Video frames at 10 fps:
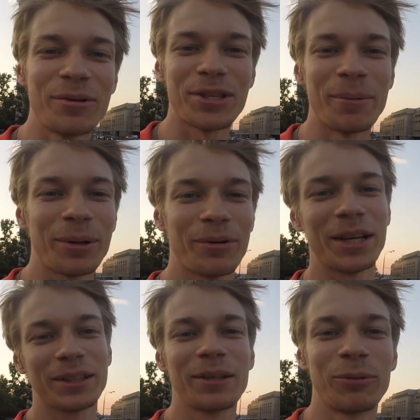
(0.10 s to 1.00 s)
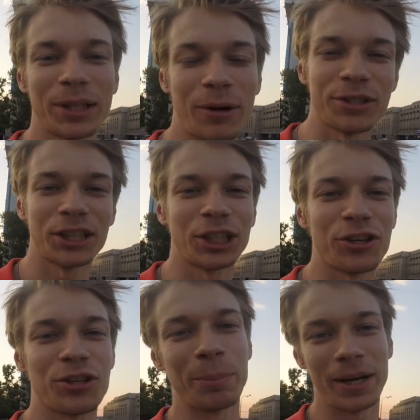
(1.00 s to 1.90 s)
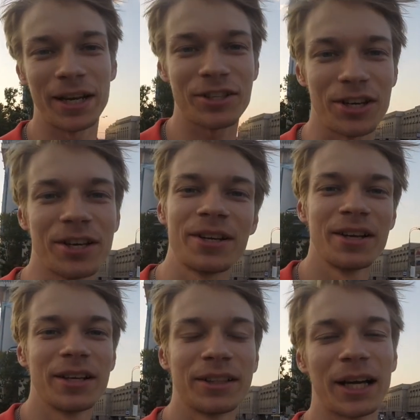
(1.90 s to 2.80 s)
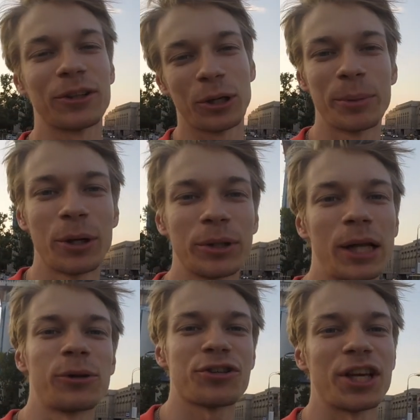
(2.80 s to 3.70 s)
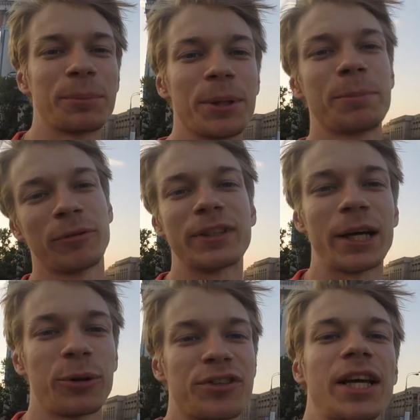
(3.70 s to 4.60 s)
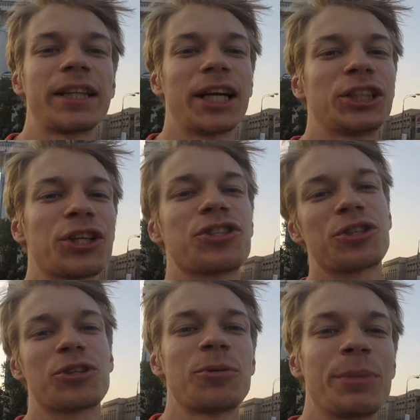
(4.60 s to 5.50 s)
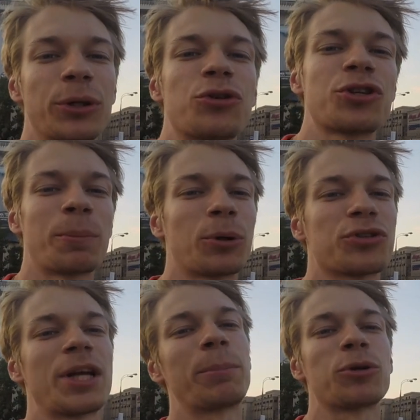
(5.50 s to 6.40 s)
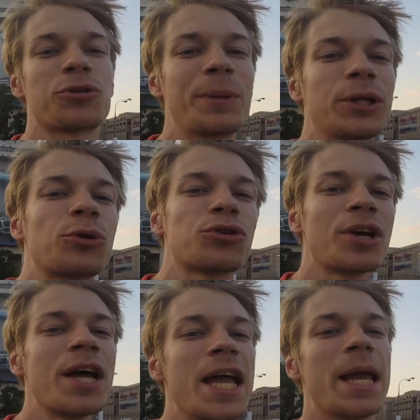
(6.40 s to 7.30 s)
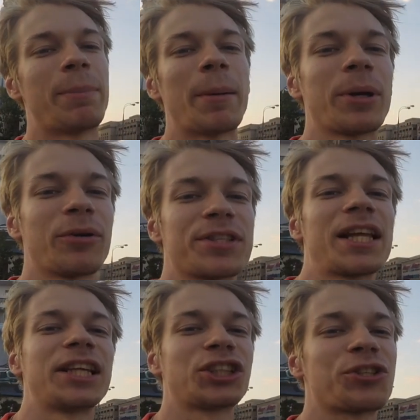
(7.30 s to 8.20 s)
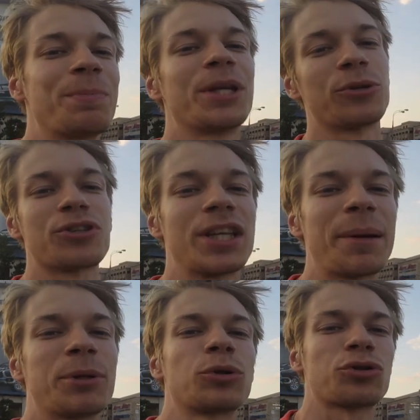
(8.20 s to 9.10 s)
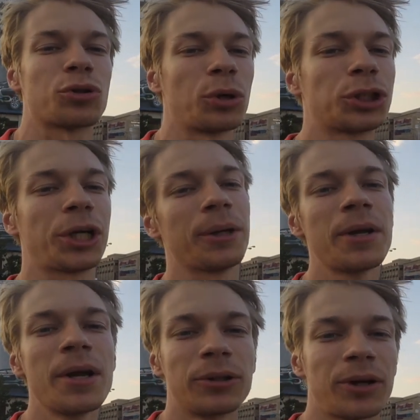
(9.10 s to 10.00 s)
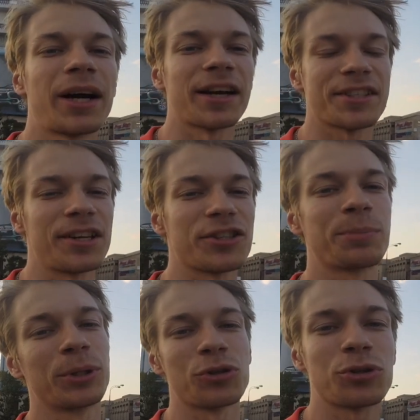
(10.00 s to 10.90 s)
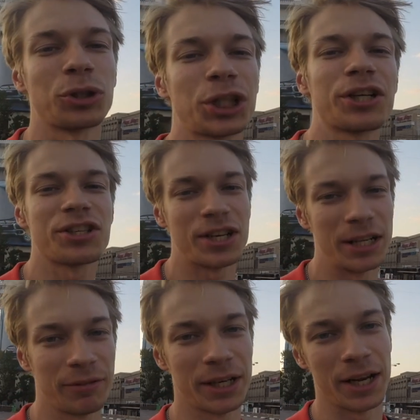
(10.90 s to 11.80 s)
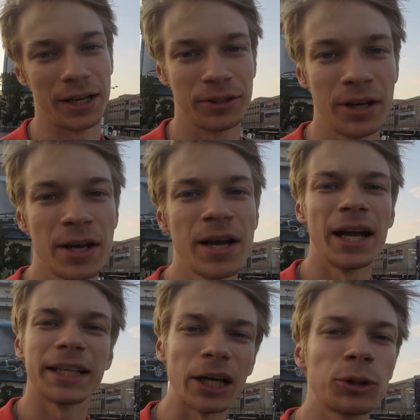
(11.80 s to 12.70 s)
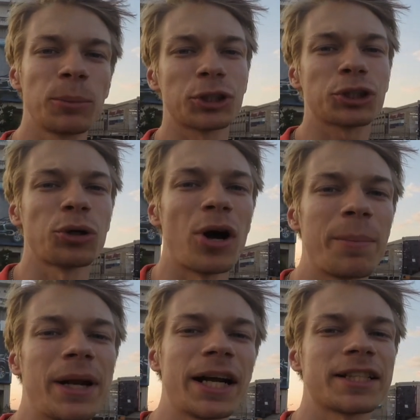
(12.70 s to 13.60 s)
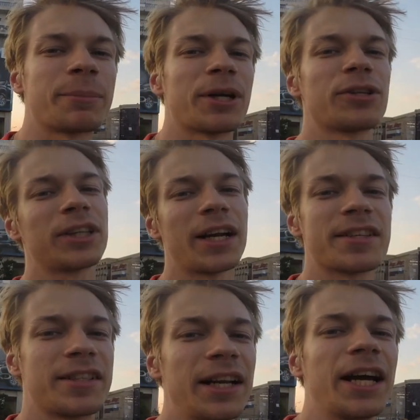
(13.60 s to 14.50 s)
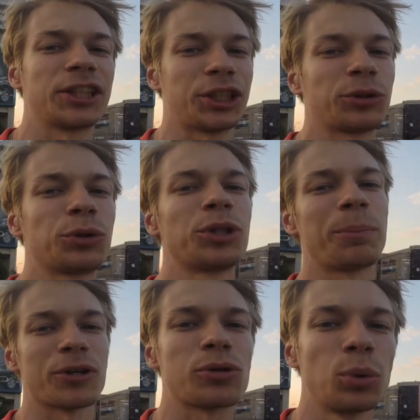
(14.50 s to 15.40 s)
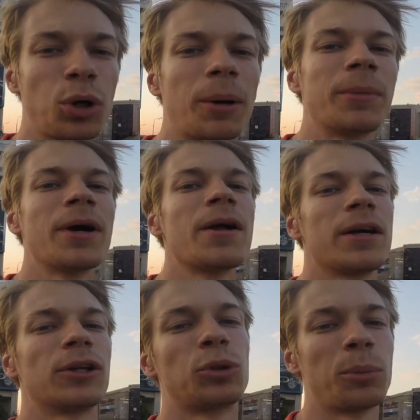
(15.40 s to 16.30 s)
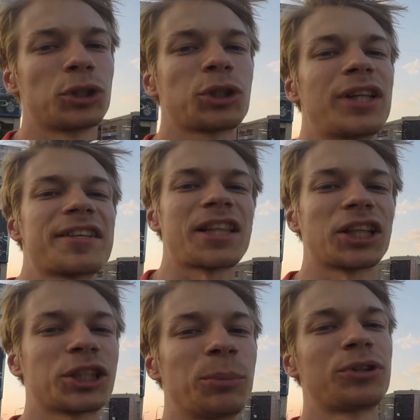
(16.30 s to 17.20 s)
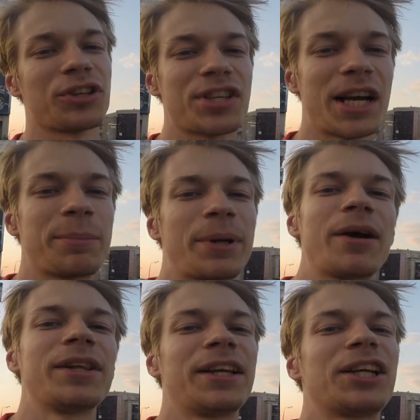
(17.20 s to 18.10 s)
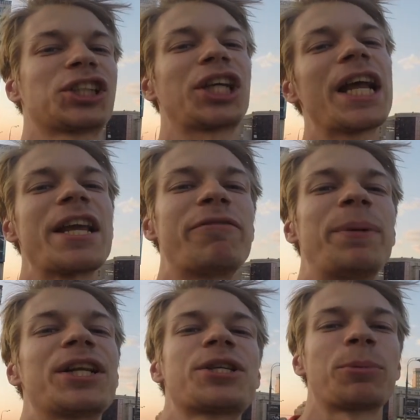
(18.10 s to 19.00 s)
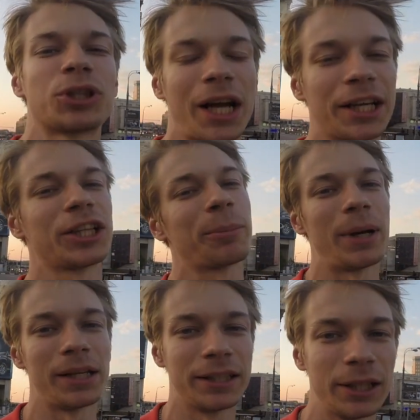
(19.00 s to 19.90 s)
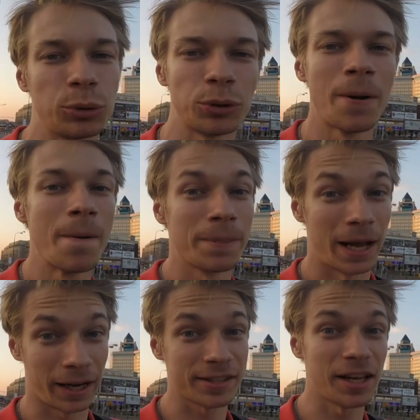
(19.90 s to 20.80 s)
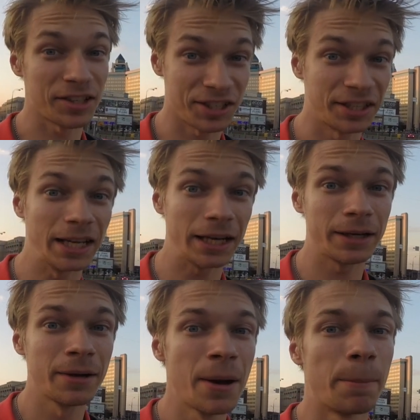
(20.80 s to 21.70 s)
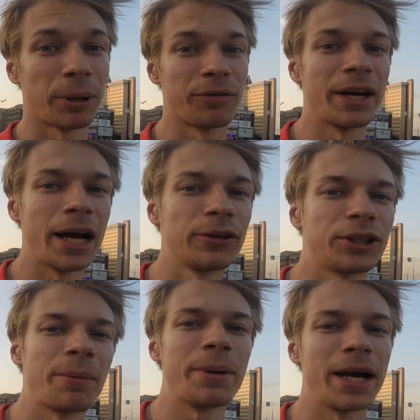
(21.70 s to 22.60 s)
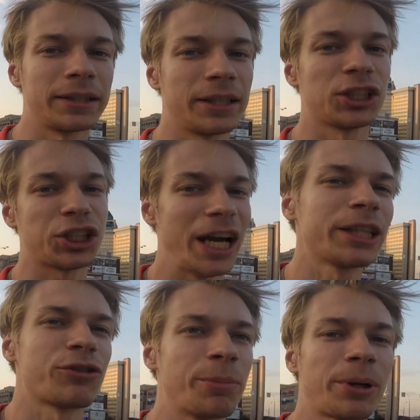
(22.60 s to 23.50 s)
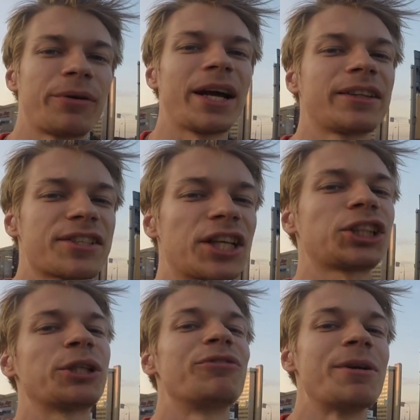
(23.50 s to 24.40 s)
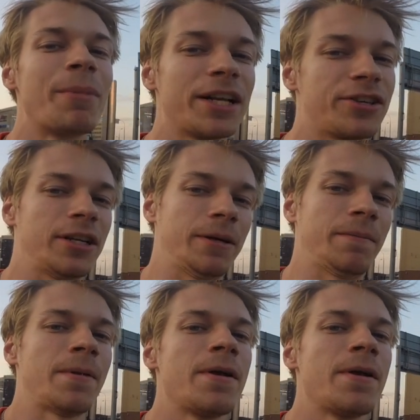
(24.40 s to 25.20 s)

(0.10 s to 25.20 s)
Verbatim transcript: Всем привет! Вот я возвращаюсь с апелляции, на которой мне удалось отбить по второй задаче с минуса плюс на плюс-минус и по первой задаче с минуса на минус точкой. Но, как оказалось, минус точка не сильно влияет. Я думал, что апелляция пройдет гораздо легче, судя по слухам. Думал, что достаточно будет рассказать правильное решение и, в принципе, уже какие-то баллы дадут. Оказалось не так. Проверяют ребята шадовцы, проверяют достаточно внимательно.